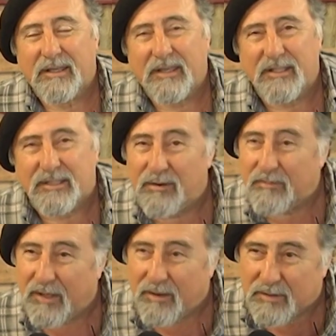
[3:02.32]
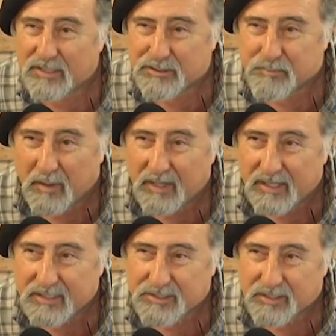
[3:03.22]
Então, é uma das
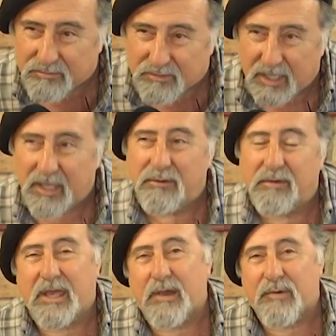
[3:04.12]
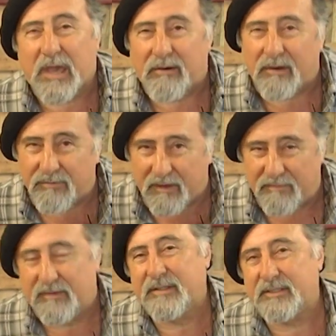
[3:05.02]
peleias que eu tenho e que eu quero levar
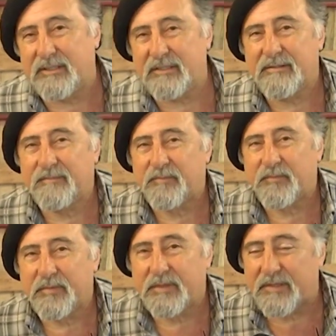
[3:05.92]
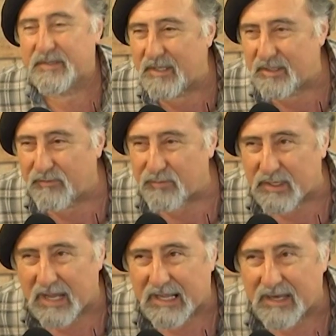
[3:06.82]
avante, de
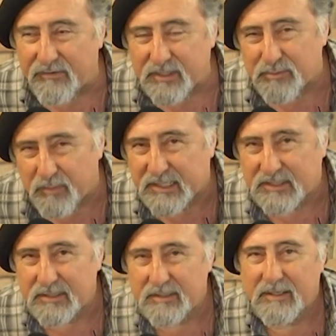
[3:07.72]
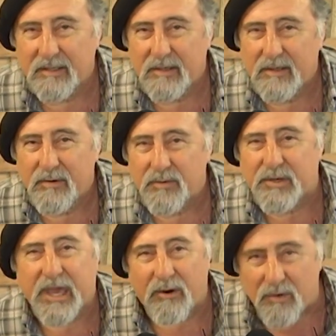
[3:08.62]
divulgar cada vez mais o
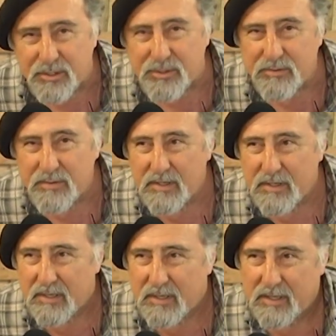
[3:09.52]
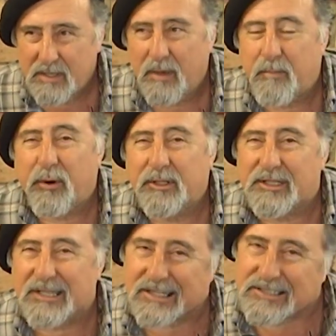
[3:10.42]
que é nosso e pode
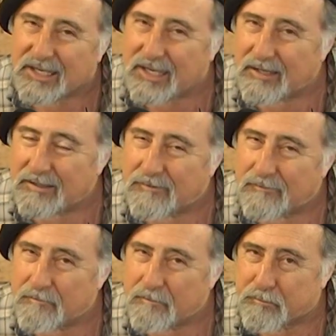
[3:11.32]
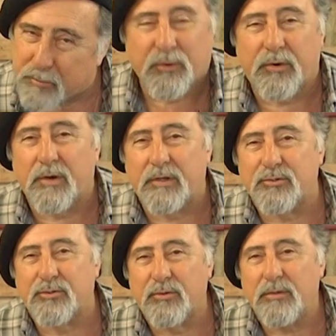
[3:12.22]
trazer para o Rio Grande
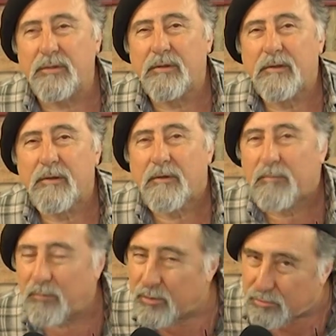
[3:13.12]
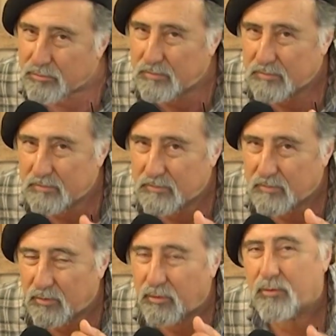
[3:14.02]
do Sul muito
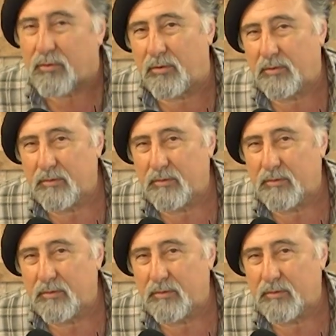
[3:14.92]
lucro.